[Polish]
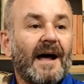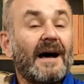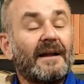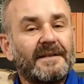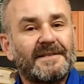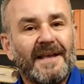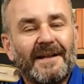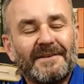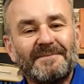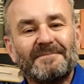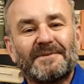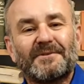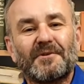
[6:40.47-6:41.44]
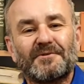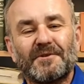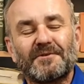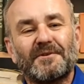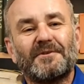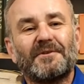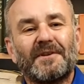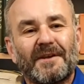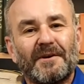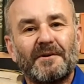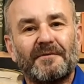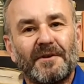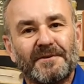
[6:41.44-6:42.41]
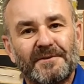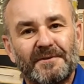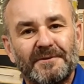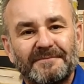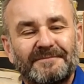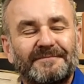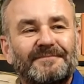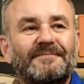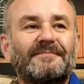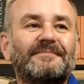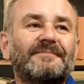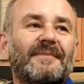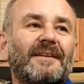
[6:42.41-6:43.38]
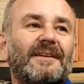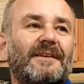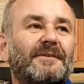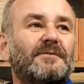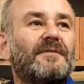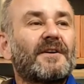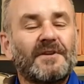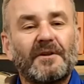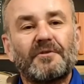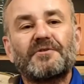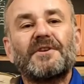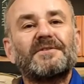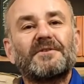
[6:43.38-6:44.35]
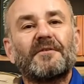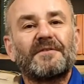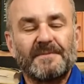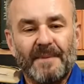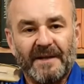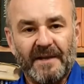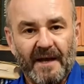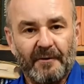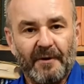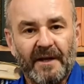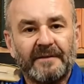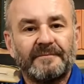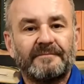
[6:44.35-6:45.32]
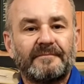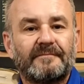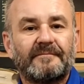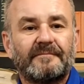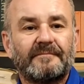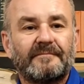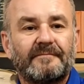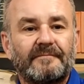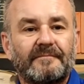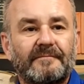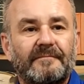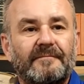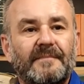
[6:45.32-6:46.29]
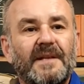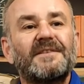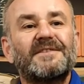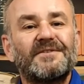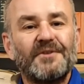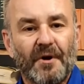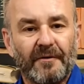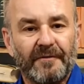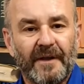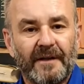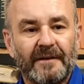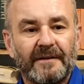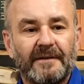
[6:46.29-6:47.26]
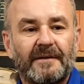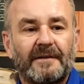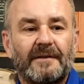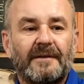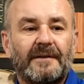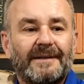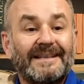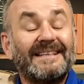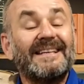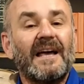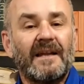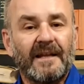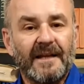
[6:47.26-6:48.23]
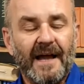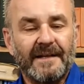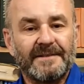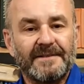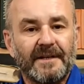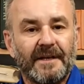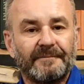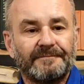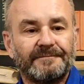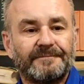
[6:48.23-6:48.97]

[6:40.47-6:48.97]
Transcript: Ale zanim ktoś doszedł do takiego wniosku, uważano, że jest to wspaniałe, zdrowe i eleganckie.